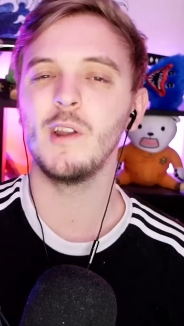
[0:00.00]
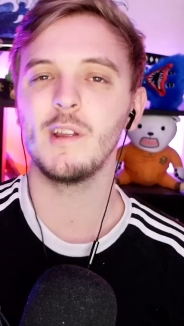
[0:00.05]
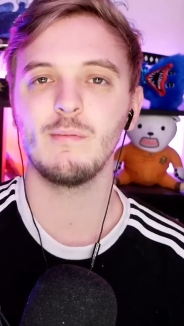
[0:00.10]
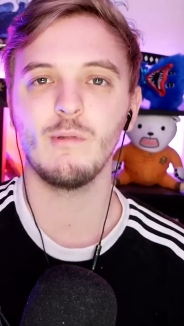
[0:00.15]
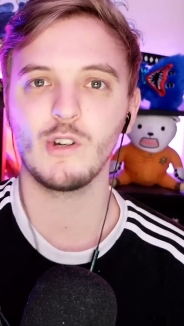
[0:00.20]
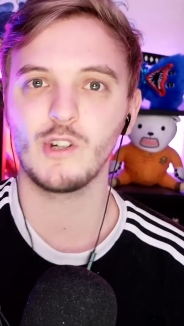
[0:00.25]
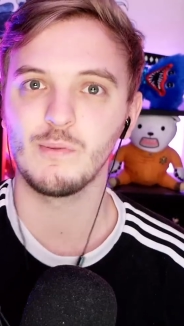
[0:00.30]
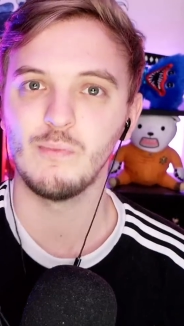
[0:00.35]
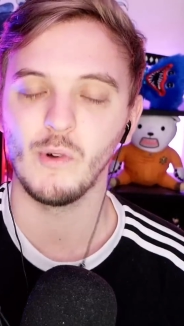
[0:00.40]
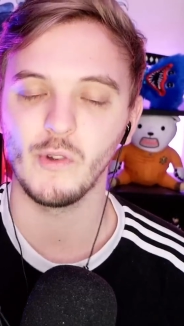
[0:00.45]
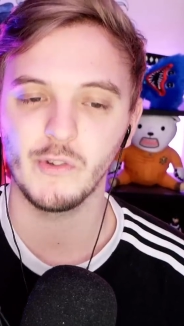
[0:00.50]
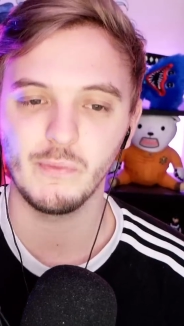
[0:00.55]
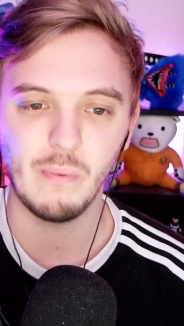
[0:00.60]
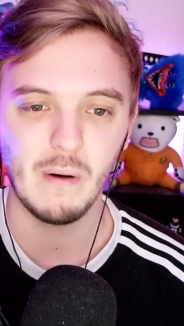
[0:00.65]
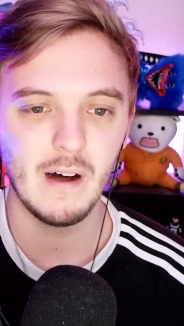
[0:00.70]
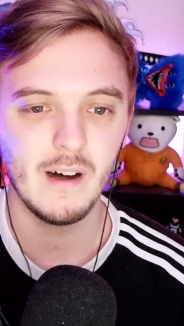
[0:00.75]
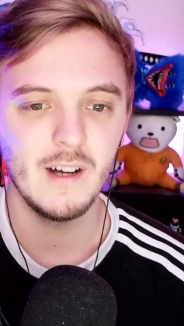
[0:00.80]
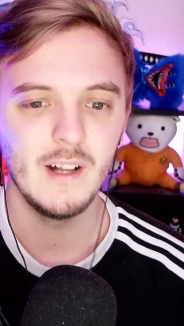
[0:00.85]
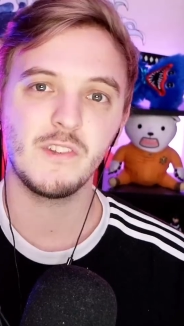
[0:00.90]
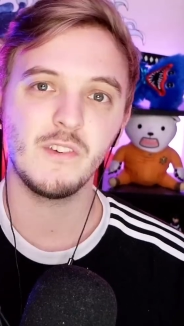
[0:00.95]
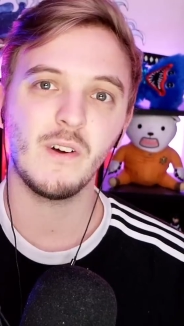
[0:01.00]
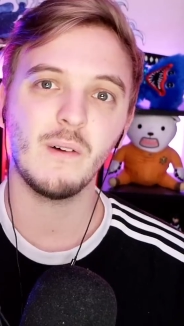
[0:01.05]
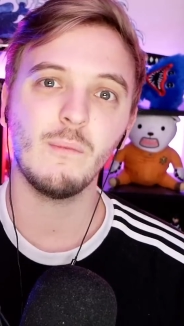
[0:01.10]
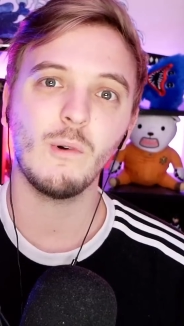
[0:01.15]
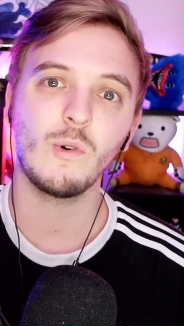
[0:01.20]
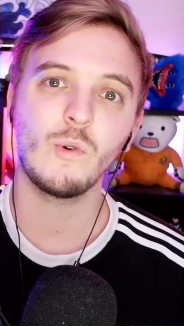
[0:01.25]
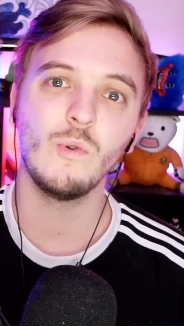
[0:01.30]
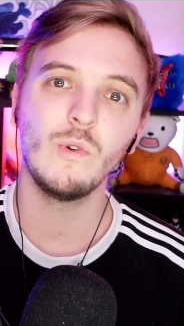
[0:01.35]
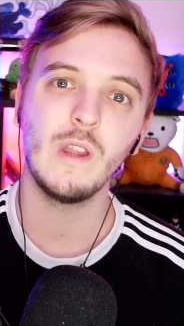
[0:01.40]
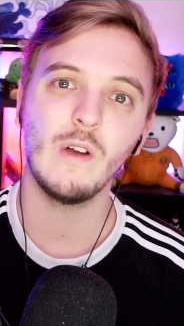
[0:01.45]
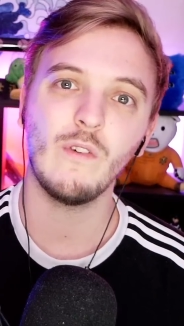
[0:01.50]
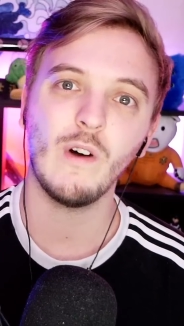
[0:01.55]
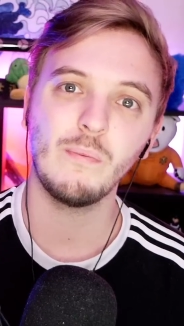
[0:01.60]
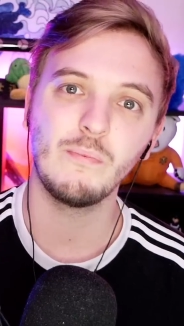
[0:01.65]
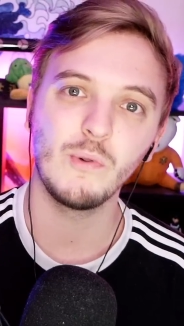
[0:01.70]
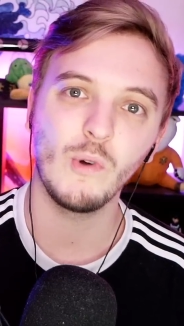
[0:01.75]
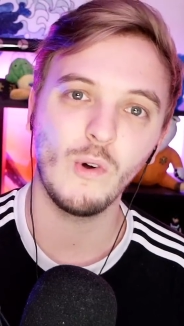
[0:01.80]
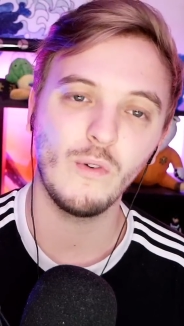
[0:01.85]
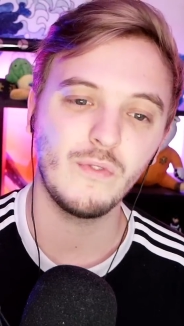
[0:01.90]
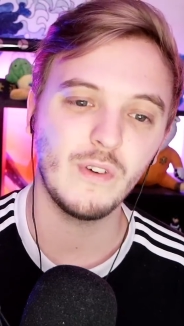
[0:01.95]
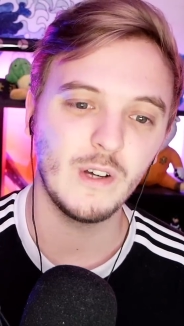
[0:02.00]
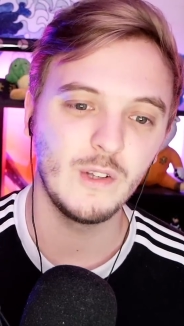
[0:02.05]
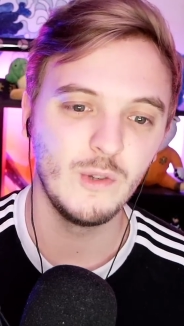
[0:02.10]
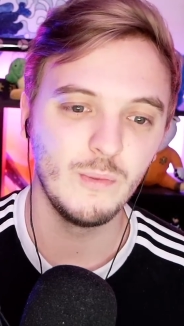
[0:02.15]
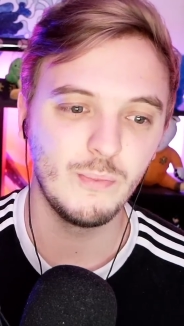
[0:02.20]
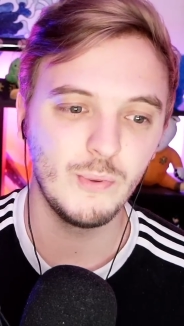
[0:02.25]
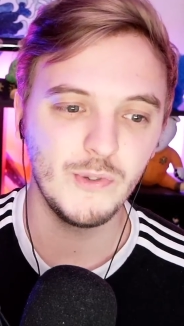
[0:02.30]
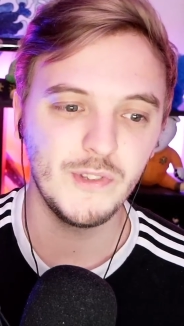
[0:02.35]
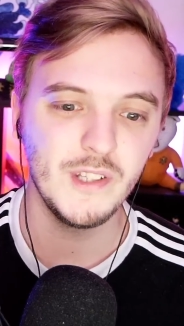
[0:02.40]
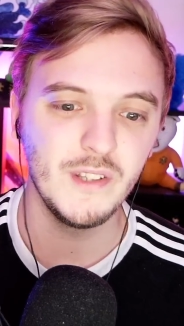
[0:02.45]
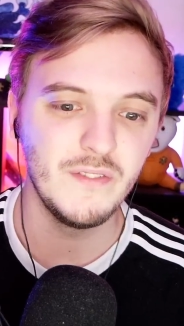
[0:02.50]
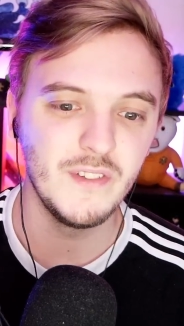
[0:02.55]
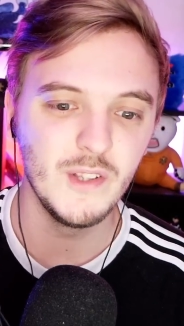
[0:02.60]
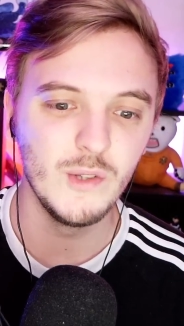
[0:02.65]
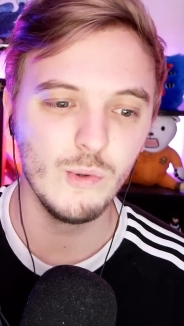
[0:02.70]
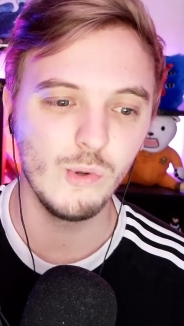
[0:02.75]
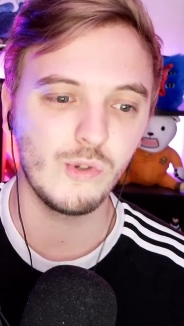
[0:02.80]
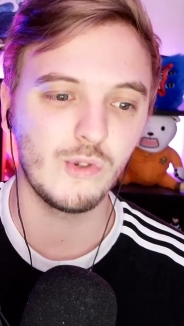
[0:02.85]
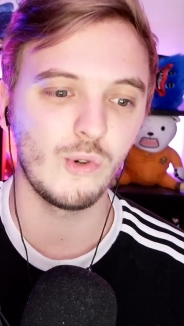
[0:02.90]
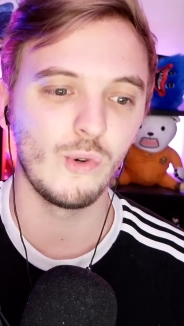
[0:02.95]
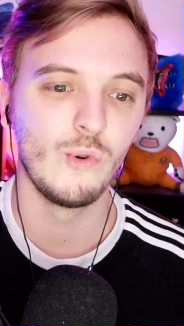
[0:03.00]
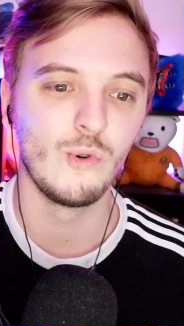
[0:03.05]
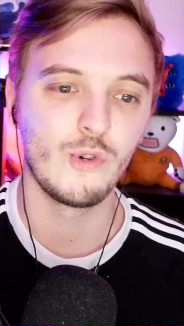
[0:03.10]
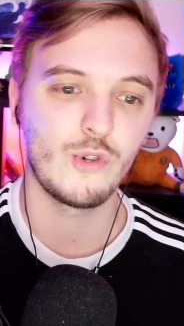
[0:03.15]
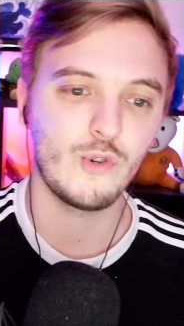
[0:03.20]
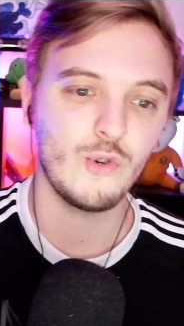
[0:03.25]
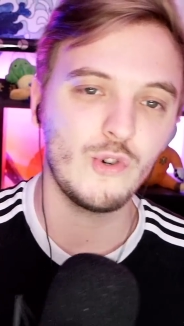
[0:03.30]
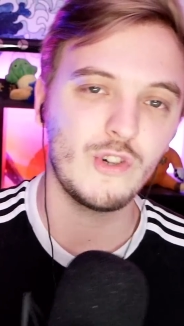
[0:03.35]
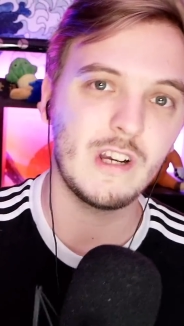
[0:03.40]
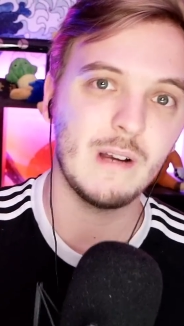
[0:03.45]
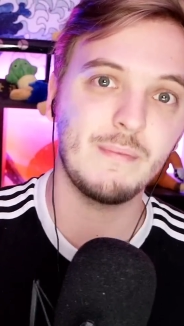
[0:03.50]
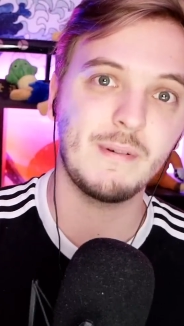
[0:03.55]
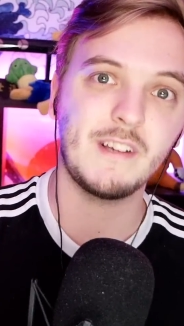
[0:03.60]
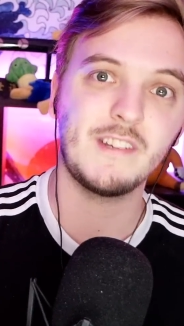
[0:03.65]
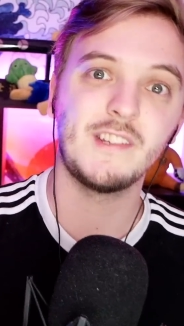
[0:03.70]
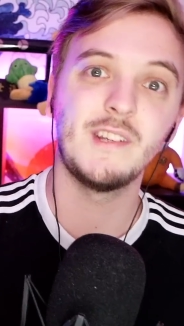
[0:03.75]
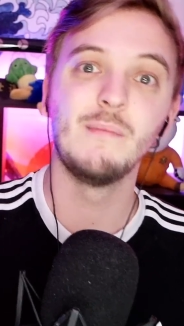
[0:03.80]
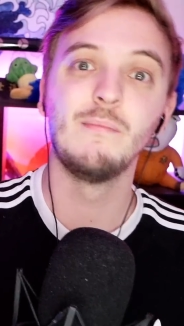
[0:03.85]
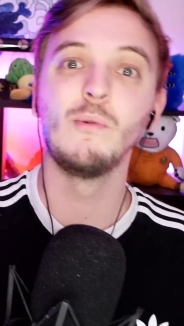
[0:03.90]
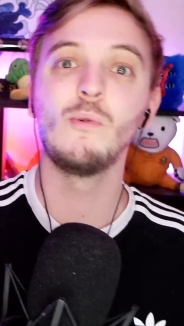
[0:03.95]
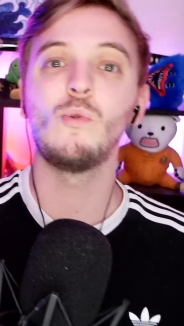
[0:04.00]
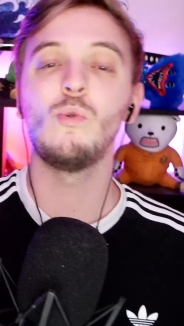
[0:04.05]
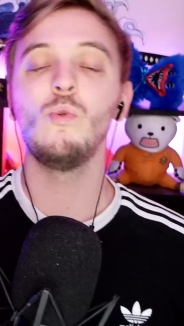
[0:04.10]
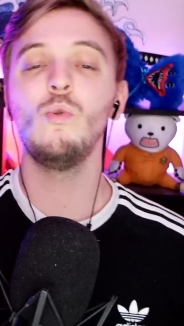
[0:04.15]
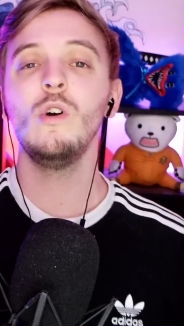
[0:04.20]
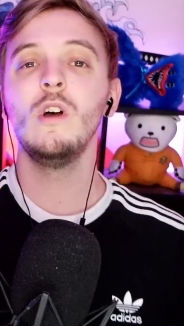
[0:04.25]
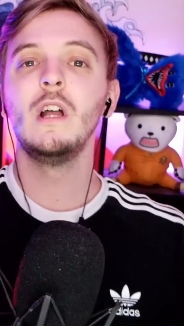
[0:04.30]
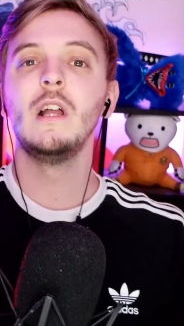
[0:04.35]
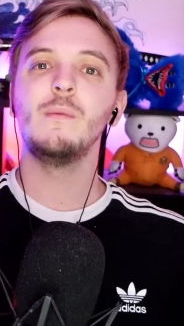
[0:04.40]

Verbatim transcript: Mais honnêtement je pense pas. Mais c'est vraiment cool d'avoir pu refaire une petite vidéo sur le jeu, j'apprécie beaucoup.